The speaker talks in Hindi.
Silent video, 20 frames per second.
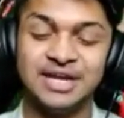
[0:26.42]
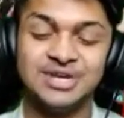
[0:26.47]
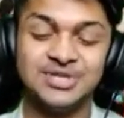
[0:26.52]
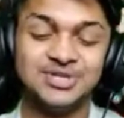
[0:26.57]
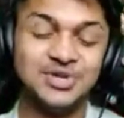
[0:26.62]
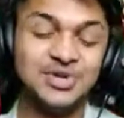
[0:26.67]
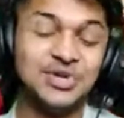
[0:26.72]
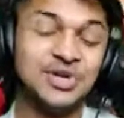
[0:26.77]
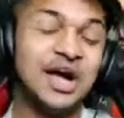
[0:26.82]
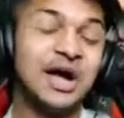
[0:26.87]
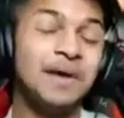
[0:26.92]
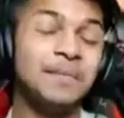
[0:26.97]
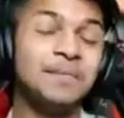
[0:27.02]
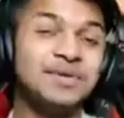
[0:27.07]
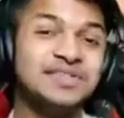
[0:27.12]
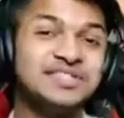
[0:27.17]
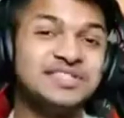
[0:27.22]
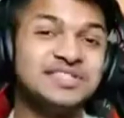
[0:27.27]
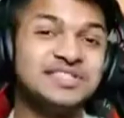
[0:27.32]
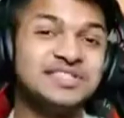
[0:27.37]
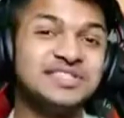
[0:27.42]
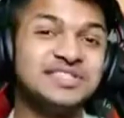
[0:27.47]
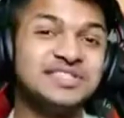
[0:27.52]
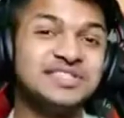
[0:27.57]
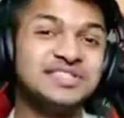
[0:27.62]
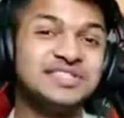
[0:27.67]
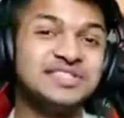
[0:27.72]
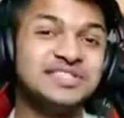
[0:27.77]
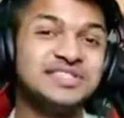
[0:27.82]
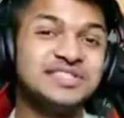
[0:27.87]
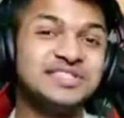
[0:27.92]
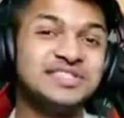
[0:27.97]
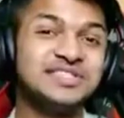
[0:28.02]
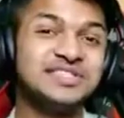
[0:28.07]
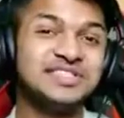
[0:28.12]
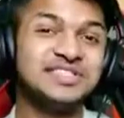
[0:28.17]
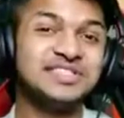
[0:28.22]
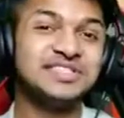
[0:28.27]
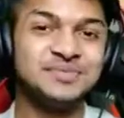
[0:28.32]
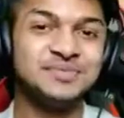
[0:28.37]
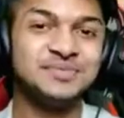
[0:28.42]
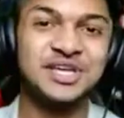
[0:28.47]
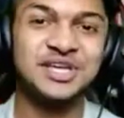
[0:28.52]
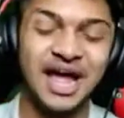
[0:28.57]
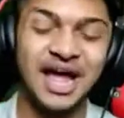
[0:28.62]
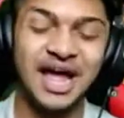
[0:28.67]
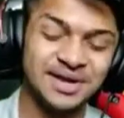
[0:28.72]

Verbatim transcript: जो यहाँ पे सब्सक्राइब सब्सक्राइबर